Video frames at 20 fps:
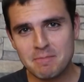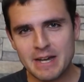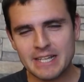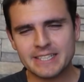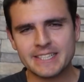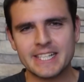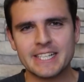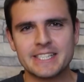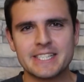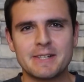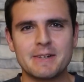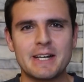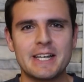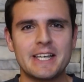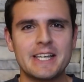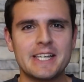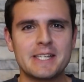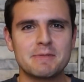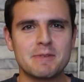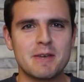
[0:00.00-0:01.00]
pasa
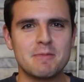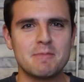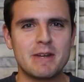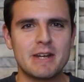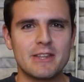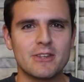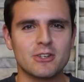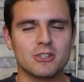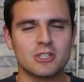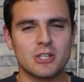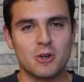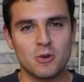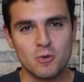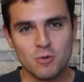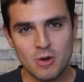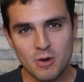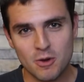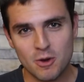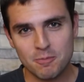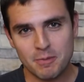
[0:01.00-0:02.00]
chavales? Bienvenidos a un
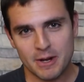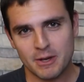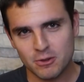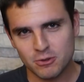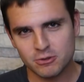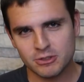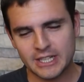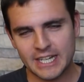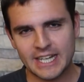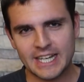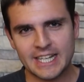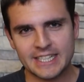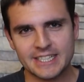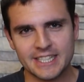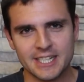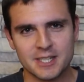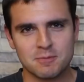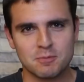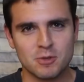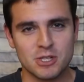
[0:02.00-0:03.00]
nuevo preguntas
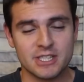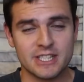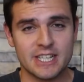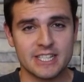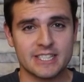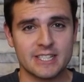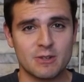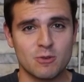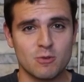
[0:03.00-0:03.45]
y respuestas,